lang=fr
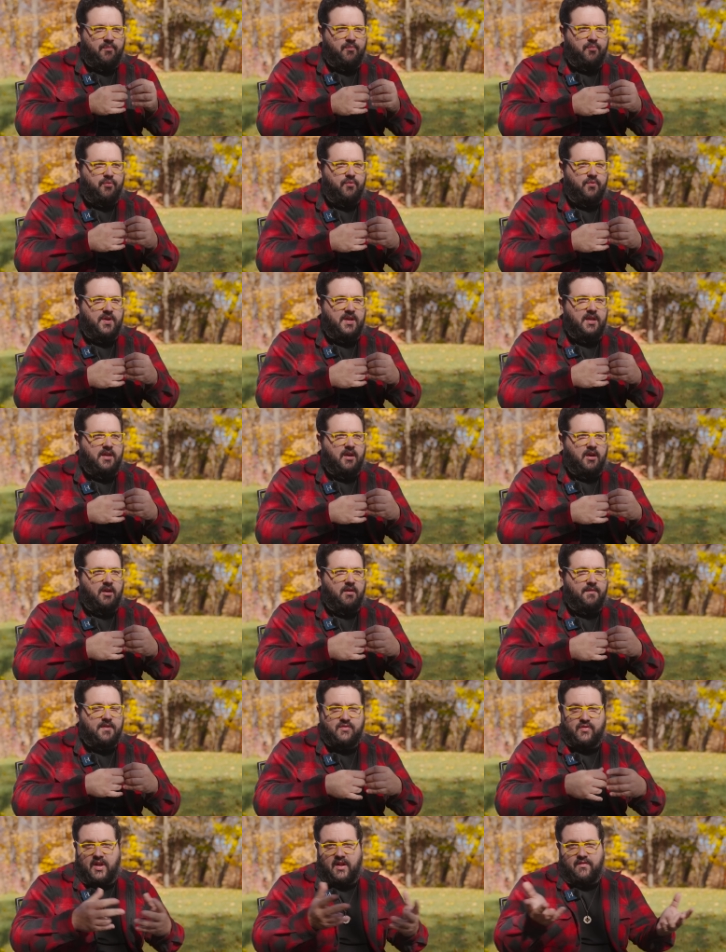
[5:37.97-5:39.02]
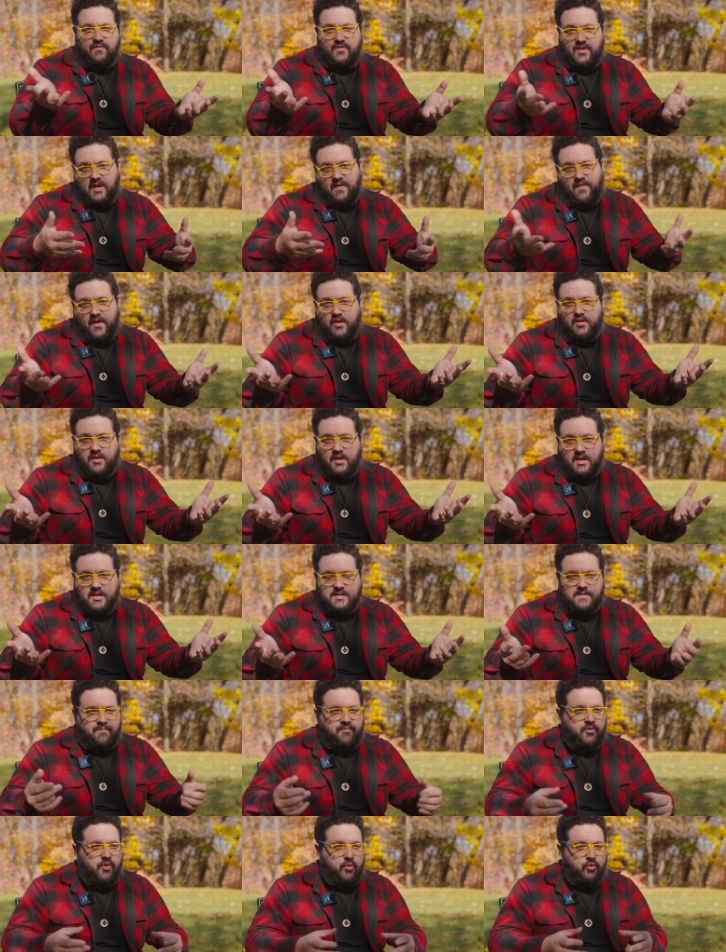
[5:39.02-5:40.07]
Puis, euh, vous allez faire une crise.
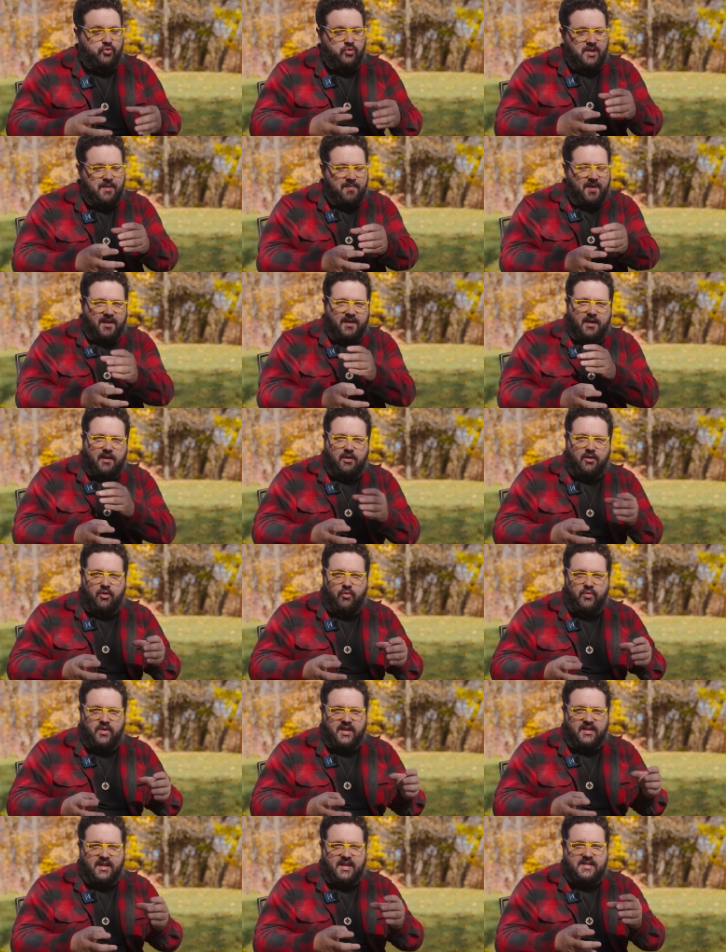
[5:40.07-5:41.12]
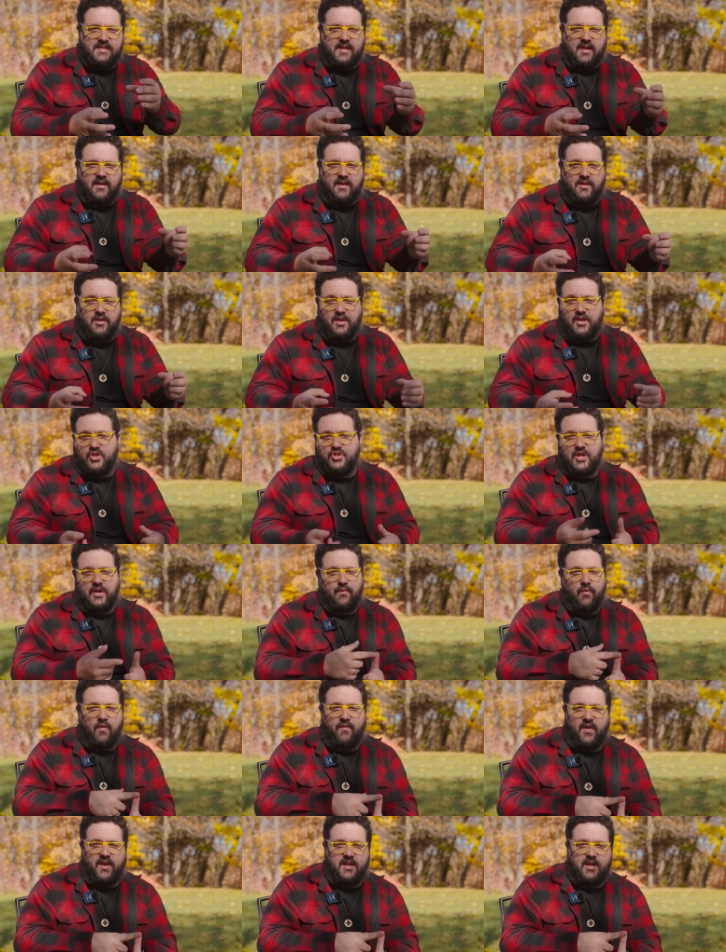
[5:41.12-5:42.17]
Donc, tout dépendant là où il est installé, il y a des gens qui
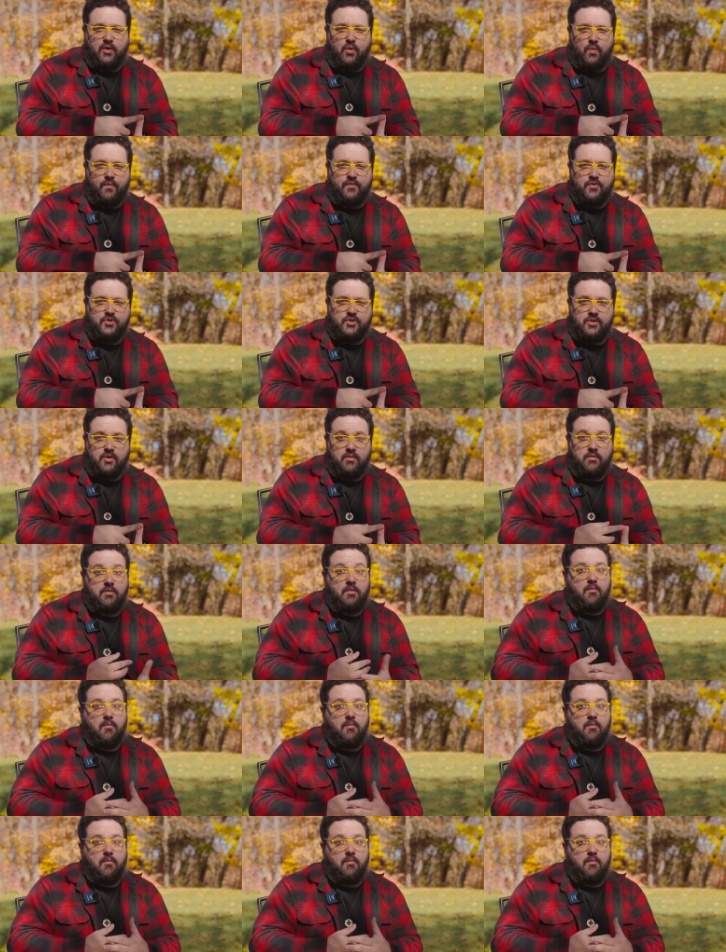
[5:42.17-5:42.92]
vont faire des convulsions.